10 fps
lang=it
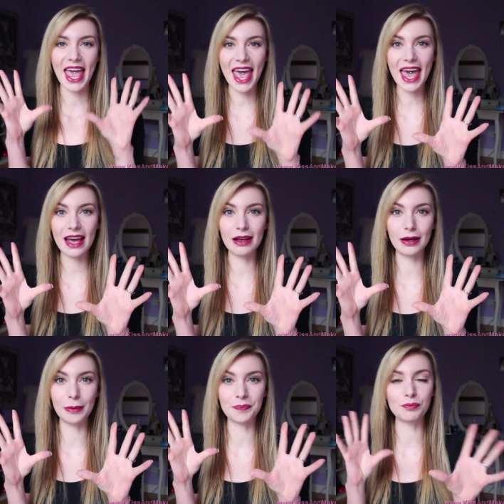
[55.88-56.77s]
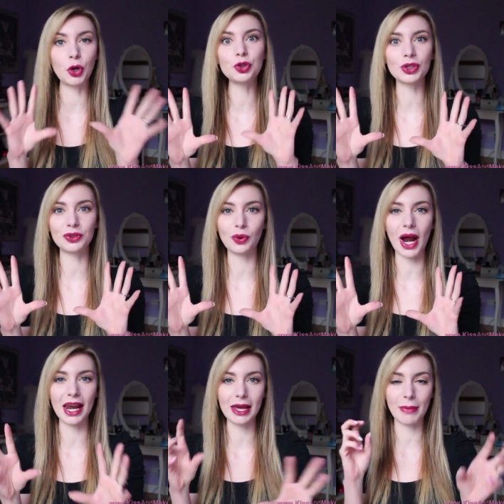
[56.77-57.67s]
è um, molto
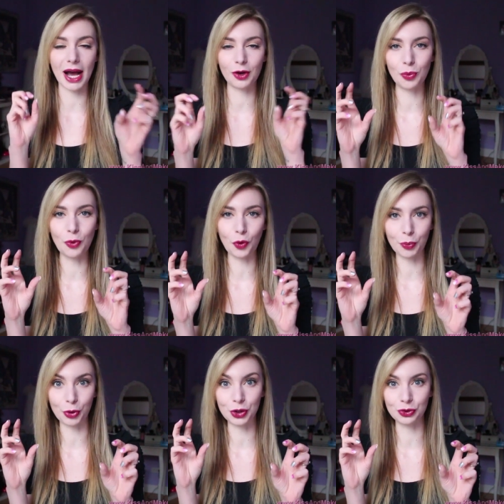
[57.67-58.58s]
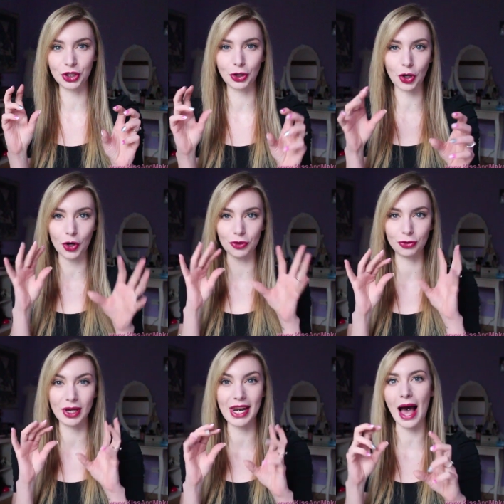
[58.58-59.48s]
naturale ma comunque un pochino di colore
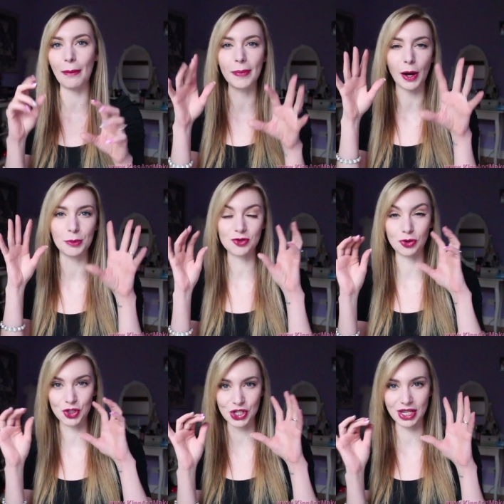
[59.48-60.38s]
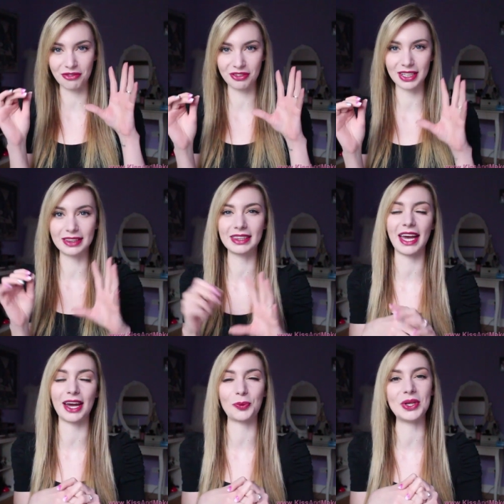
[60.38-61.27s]
sulle labbra, ho messo le ciglia
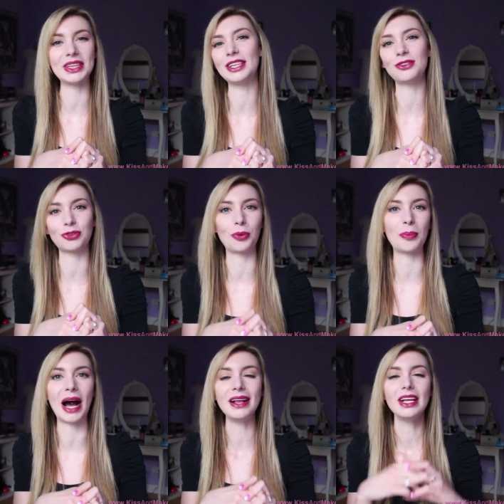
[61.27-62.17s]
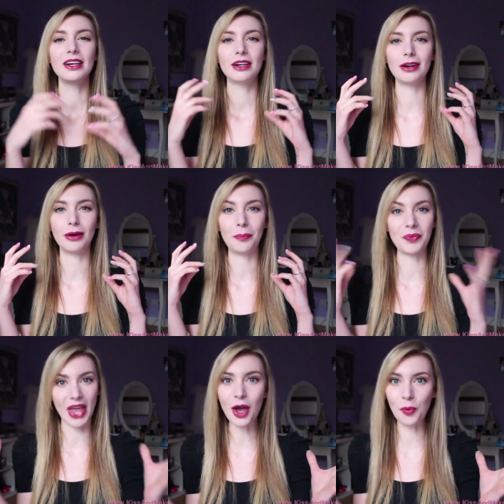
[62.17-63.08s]
finte Quindi insomma,
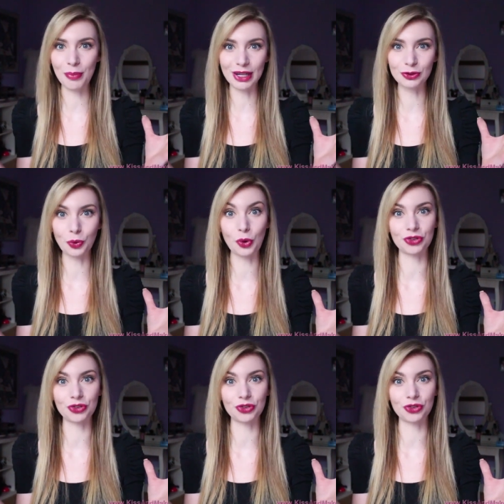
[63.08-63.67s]
um, è un bel trucco